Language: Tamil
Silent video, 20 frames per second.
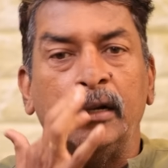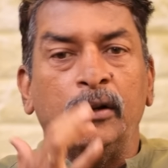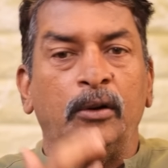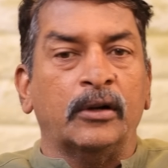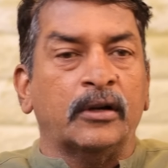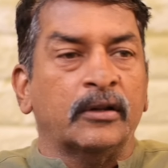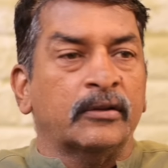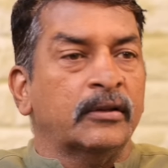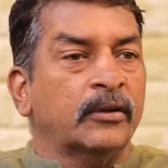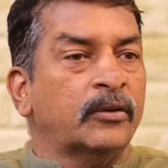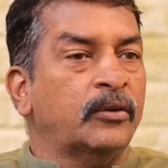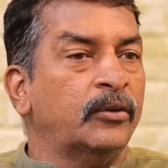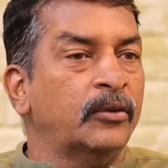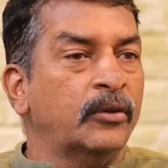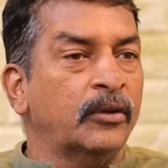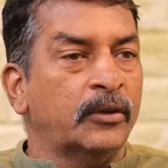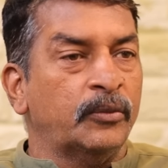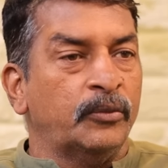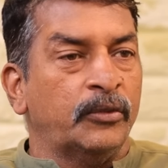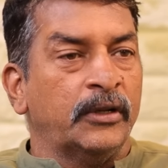லோட்டஸை
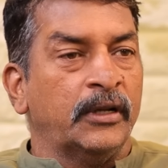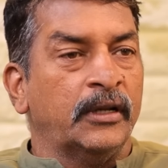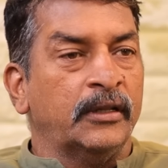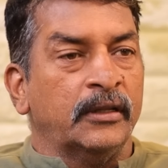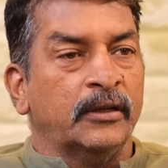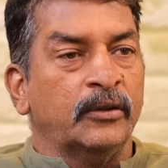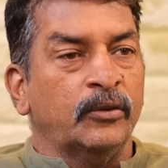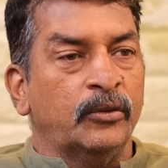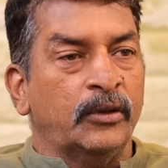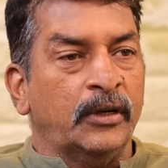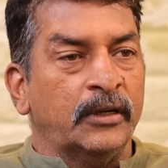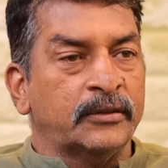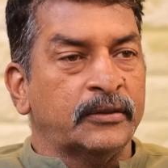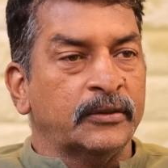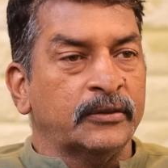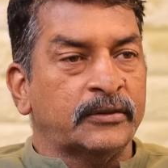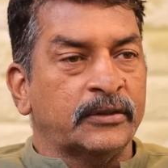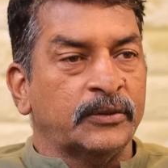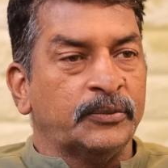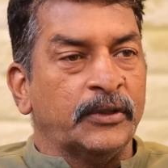கொண்டு வர முடியாதுன்னு
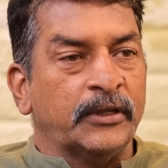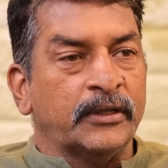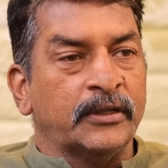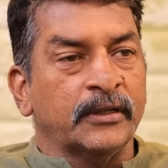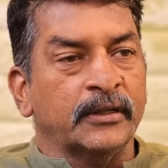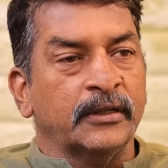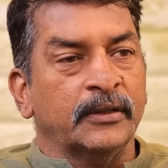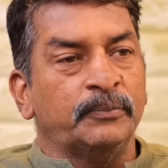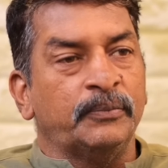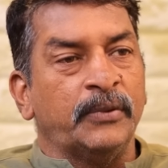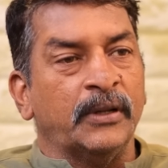உணர்ச்சி வசப்பட்டு